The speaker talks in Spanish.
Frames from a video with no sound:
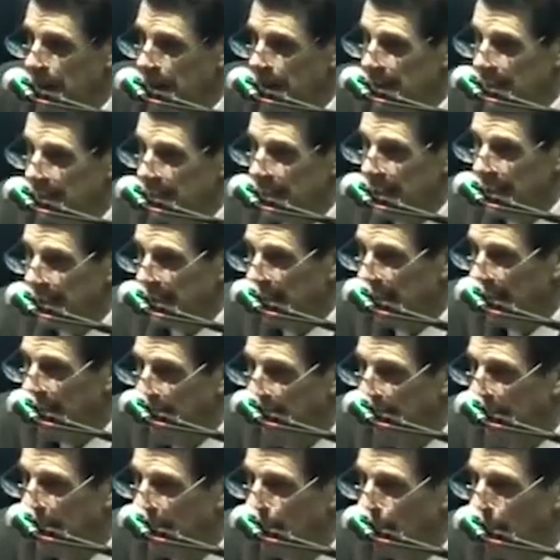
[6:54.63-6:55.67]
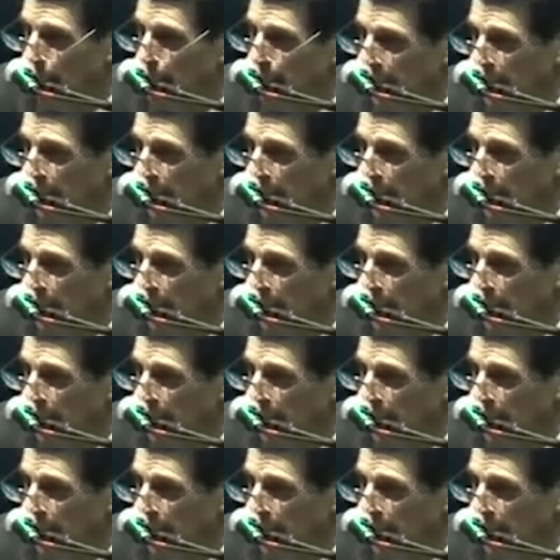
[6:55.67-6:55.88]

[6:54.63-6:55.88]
Se ha descarriado,